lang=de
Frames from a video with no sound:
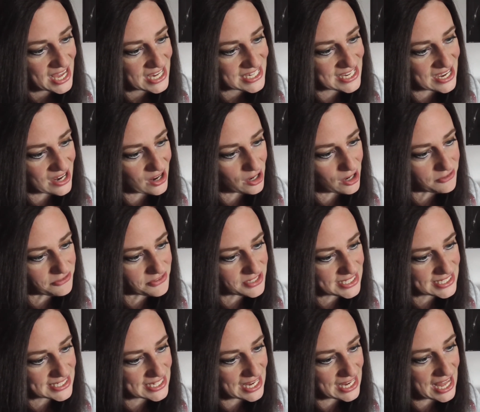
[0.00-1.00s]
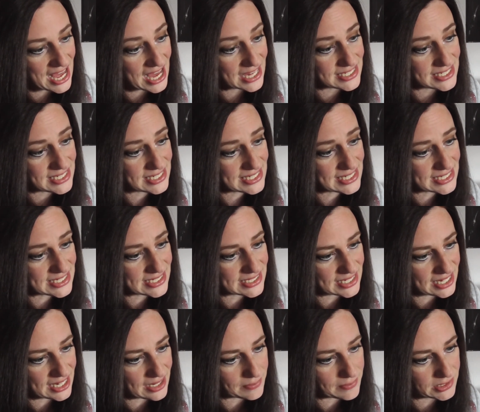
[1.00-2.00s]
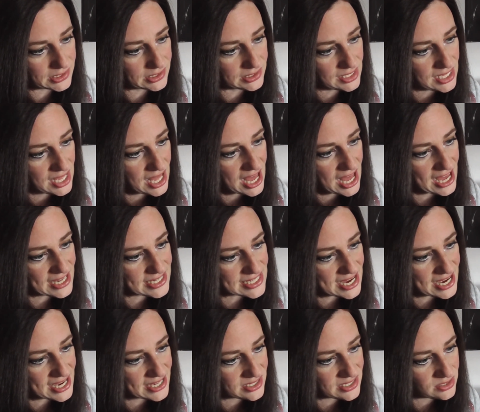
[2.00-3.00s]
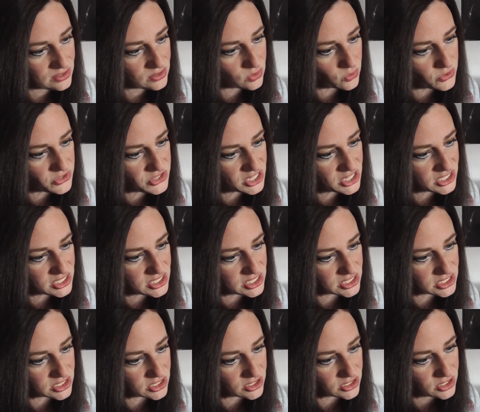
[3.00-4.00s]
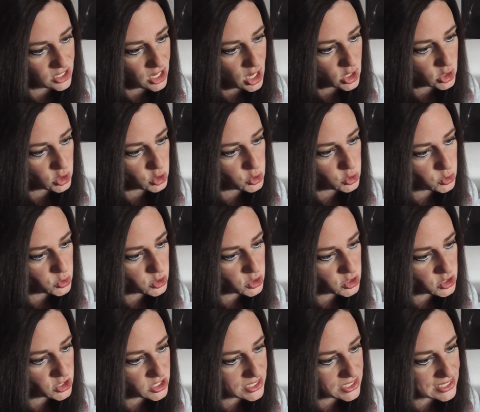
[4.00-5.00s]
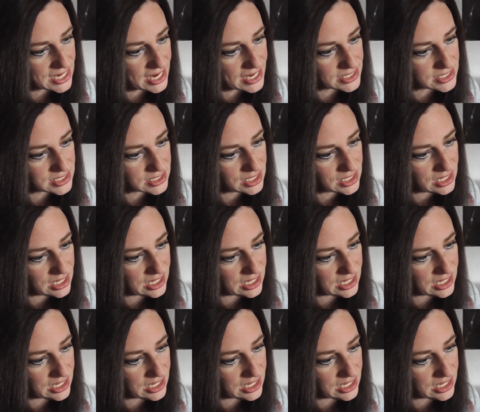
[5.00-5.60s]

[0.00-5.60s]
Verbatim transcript: der offizielle Artikelname hat einen Untertitel Choose your side.